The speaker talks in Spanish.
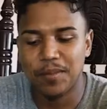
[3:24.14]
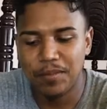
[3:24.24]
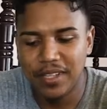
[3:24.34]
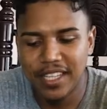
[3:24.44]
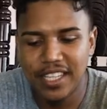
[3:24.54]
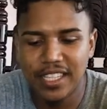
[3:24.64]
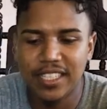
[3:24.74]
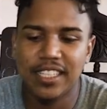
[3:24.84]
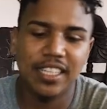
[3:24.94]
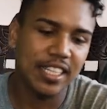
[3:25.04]

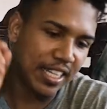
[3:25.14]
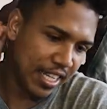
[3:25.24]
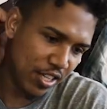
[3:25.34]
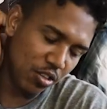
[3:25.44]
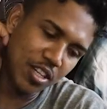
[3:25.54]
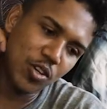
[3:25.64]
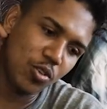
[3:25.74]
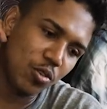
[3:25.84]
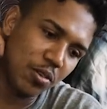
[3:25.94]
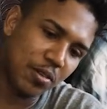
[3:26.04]
Bien, eh, yo
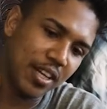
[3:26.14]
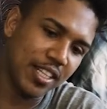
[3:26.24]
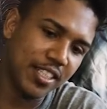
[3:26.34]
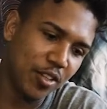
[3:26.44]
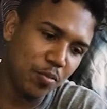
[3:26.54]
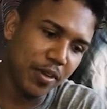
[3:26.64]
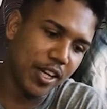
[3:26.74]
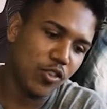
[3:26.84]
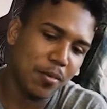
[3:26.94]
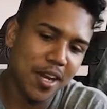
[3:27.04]
quiero hacer un
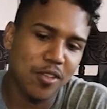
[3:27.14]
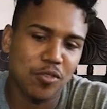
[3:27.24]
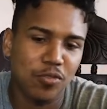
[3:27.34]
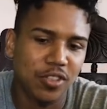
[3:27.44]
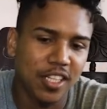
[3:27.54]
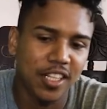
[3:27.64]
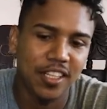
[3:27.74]
pequeño hablado con usted.